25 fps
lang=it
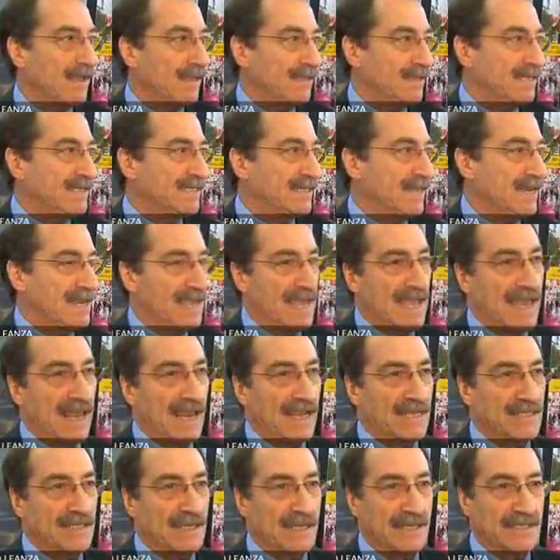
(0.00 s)
di
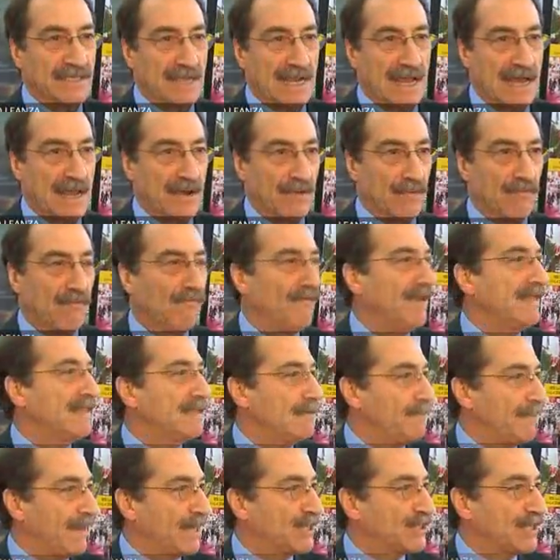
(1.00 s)
stranieri ce ne saranno un
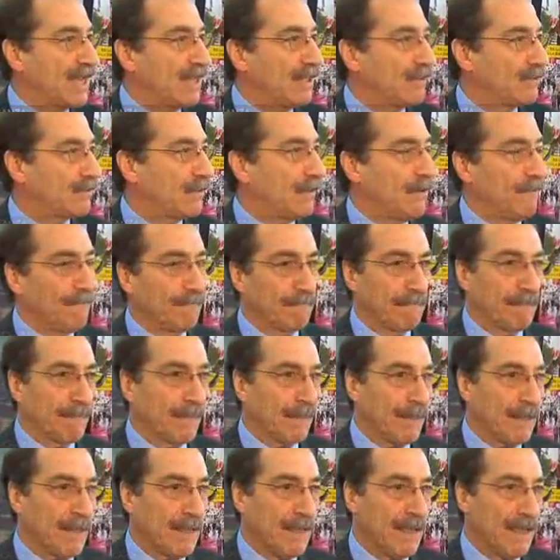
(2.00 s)
20%,
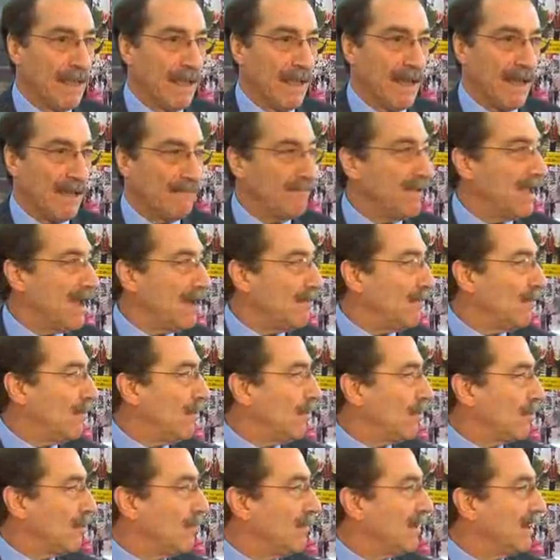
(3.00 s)

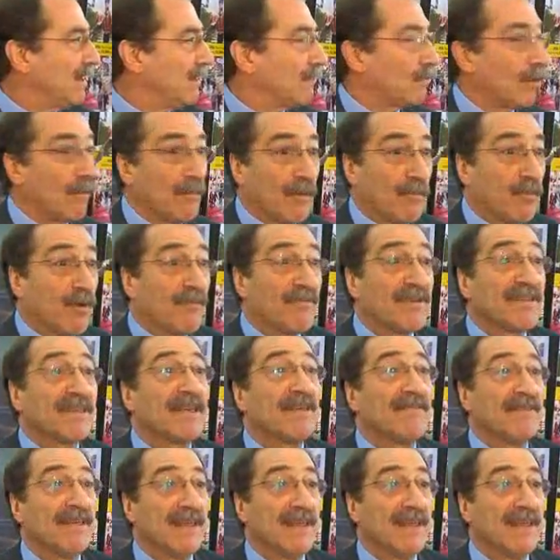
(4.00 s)
abbiamo come, come potete